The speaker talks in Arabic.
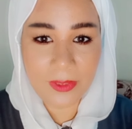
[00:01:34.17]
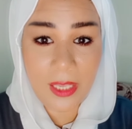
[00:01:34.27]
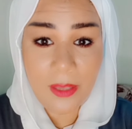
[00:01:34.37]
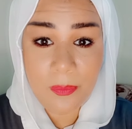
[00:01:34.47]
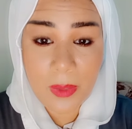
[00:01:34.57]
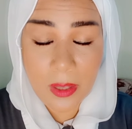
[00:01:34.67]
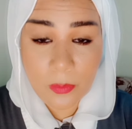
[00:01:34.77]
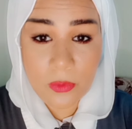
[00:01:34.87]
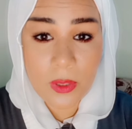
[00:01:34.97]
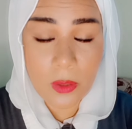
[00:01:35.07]
تحب
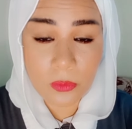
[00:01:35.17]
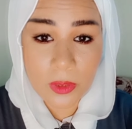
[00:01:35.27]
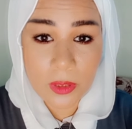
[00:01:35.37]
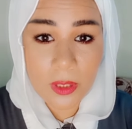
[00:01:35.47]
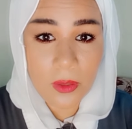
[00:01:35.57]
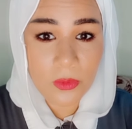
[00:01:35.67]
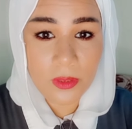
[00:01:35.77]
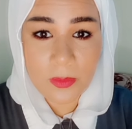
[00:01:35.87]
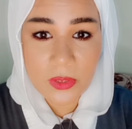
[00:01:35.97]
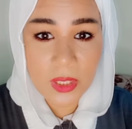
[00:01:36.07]
ابوك او تكرهه دي
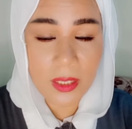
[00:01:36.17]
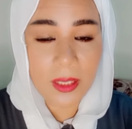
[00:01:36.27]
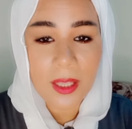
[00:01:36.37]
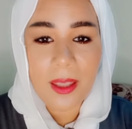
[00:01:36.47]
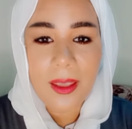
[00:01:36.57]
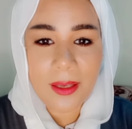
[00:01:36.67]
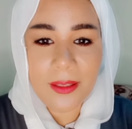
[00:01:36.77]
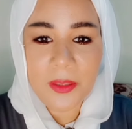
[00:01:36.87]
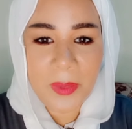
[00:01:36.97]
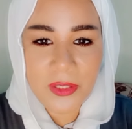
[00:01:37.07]
مشاعرك
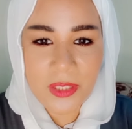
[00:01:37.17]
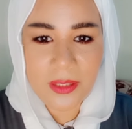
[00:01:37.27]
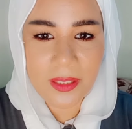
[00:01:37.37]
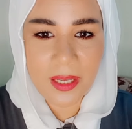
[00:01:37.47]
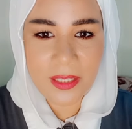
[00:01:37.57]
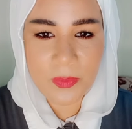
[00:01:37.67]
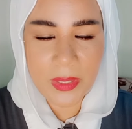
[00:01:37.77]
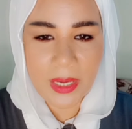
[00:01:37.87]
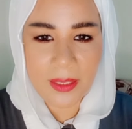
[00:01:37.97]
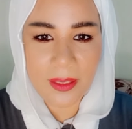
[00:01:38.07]
انت محدش هيقدر
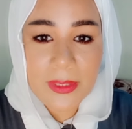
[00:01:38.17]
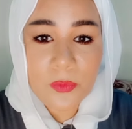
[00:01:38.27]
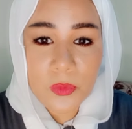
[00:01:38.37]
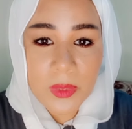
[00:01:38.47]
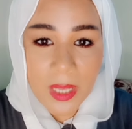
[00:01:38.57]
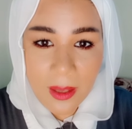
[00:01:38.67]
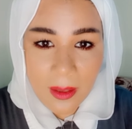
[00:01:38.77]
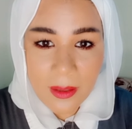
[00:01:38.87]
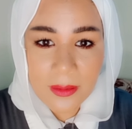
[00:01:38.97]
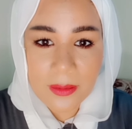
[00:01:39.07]
يحاسبك عليها بس مش من
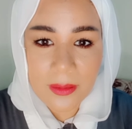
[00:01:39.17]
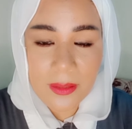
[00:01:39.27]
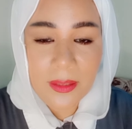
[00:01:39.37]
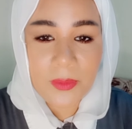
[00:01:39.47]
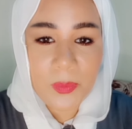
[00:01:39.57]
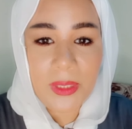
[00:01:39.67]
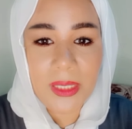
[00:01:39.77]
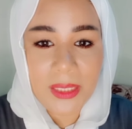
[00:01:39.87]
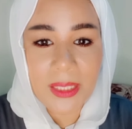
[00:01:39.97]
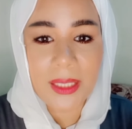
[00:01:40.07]
حقك ان انت تمد
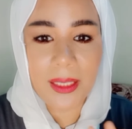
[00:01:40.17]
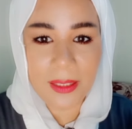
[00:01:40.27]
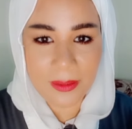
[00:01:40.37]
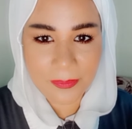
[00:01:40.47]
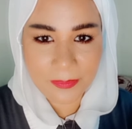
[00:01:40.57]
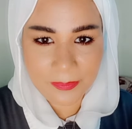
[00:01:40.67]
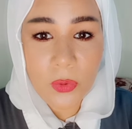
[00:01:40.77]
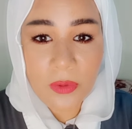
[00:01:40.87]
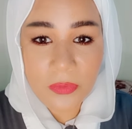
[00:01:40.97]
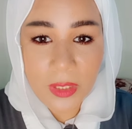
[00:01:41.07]
ايدك عليه
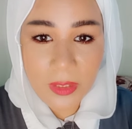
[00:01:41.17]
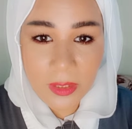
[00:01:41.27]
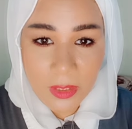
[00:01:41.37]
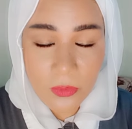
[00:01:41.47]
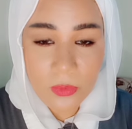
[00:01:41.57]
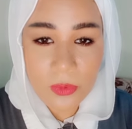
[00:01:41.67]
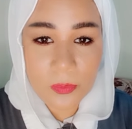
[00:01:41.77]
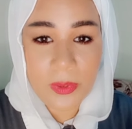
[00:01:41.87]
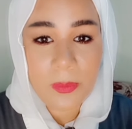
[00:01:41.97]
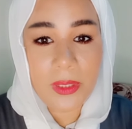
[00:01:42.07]
هو في وقت ضيقته
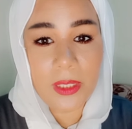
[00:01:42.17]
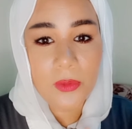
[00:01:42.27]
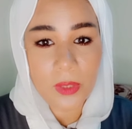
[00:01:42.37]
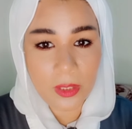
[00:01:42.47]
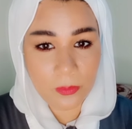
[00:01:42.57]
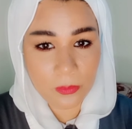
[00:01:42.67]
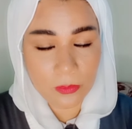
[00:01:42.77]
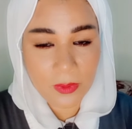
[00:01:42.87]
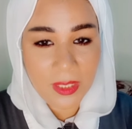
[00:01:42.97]
بيمد ايده على ابوه